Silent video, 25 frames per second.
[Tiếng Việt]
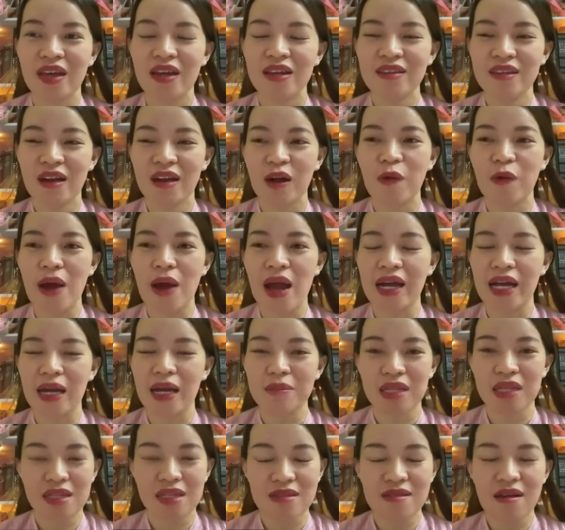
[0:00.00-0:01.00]
nhận quà
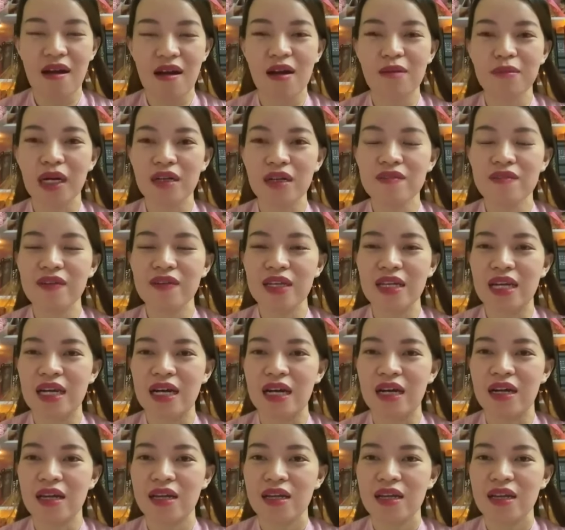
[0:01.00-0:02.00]
cảm thấy sợ bởi vì
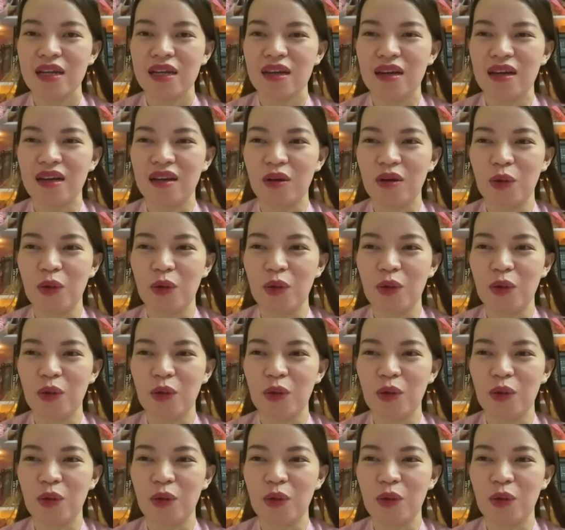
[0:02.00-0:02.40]
là à,